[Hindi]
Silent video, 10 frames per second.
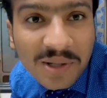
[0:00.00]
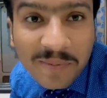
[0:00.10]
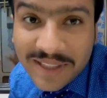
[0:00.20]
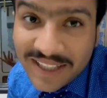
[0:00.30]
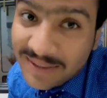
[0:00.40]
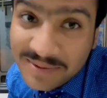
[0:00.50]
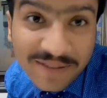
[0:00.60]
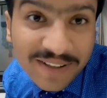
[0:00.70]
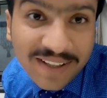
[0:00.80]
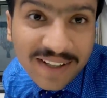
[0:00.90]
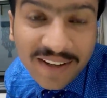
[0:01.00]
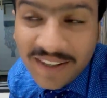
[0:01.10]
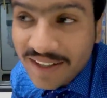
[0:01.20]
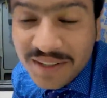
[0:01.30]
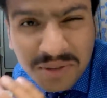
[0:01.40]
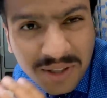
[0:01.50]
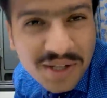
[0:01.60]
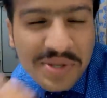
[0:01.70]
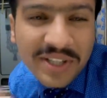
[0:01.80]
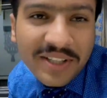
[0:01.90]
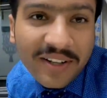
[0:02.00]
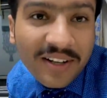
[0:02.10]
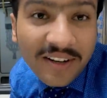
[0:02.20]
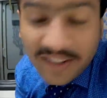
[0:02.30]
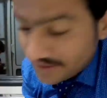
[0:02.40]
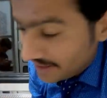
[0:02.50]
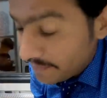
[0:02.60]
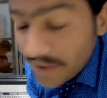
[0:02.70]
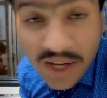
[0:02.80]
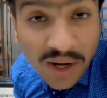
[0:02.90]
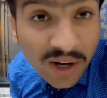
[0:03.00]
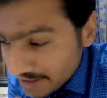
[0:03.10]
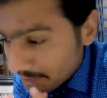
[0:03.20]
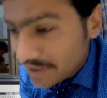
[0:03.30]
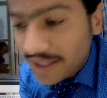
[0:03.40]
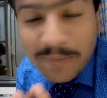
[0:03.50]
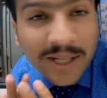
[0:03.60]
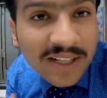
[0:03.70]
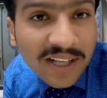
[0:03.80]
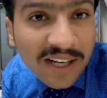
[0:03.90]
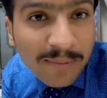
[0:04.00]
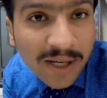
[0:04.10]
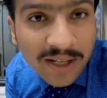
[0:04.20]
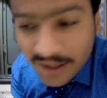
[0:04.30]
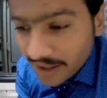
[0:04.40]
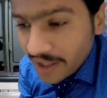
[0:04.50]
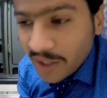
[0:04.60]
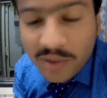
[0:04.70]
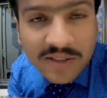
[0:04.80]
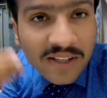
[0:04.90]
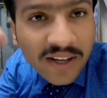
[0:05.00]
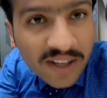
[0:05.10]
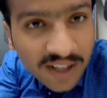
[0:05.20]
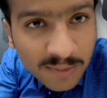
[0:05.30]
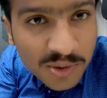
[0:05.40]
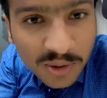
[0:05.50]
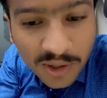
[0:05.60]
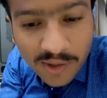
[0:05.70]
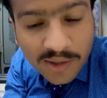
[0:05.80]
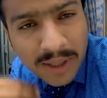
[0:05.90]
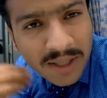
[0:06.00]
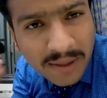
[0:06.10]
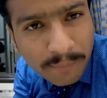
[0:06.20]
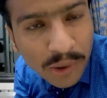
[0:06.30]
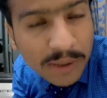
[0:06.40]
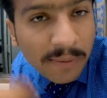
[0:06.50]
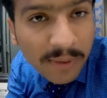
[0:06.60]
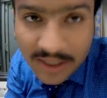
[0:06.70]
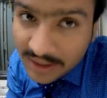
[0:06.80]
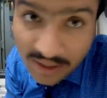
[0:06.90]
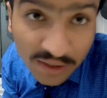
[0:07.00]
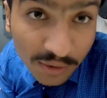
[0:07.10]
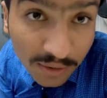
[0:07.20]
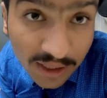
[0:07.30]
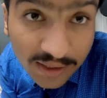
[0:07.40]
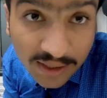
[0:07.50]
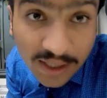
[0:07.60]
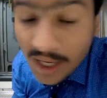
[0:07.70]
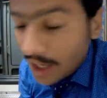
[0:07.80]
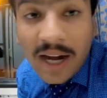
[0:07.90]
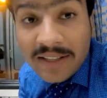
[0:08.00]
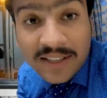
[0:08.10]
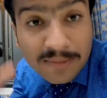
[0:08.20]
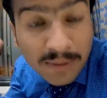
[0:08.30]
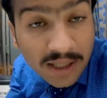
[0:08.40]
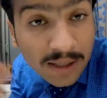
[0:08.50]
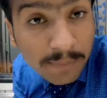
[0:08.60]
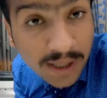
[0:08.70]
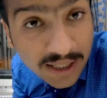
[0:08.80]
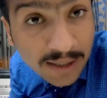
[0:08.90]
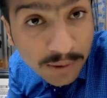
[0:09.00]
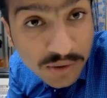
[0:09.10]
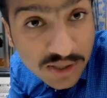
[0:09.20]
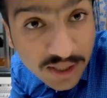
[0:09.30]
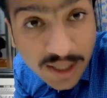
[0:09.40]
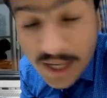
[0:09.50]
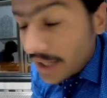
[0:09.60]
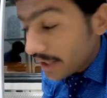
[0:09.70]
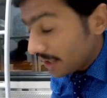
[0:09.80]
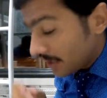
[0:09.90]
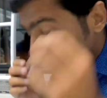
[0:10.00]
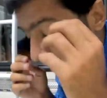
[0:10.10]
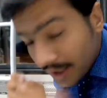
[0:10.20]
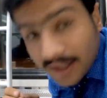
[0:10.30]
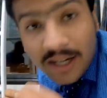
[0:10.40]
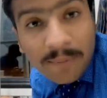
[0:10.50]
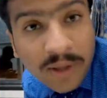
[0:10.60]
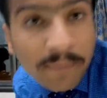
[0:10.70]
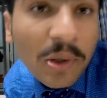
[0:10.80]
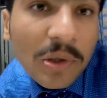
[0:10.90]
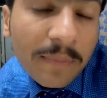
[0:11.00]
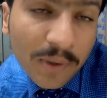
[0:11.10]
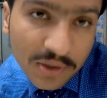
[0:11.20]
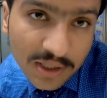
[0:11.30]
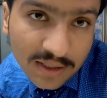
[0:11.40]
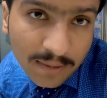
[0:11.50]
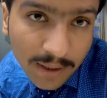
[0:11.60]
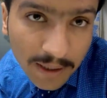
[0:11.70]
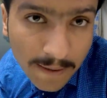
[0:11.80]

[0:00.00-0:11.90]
उनको पता है कि हम सफ़र कर रहे हैं यार इतना अच्छा ये रिकॉर्ड रखते हैं और जब से इनमें इनकलाब आया ना इन्होंने सारे काम छोड़ दिए और मेहनत कंप्यूटर पे मेहनत करना शुरू कर दी है आज इस मकाम पे आके पहुंचे हैं कि इनका हर काम कंप्यूटर पे हो जाता है